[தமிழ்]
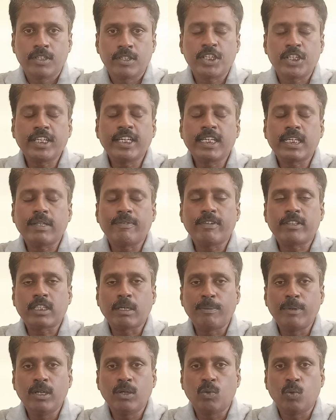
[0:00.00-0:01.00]
டிஎன்டிவி
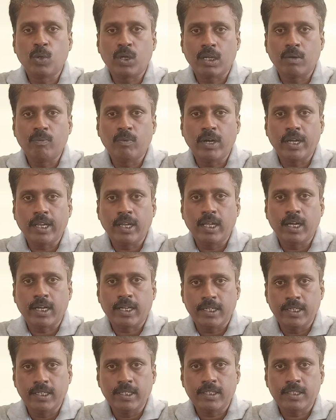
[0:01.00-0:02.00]
தமிழ் ஊடகம்
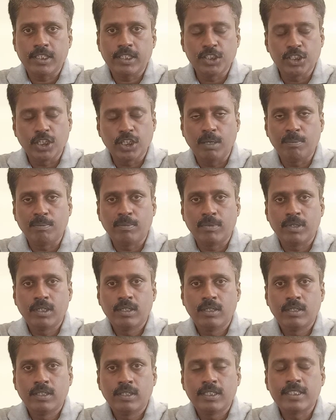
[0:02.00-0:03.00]
வாயிலாக இன்று நாம்
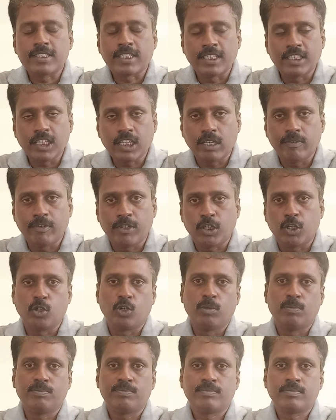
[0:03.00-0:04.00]
சந்திக்கவிருக்கிறோம்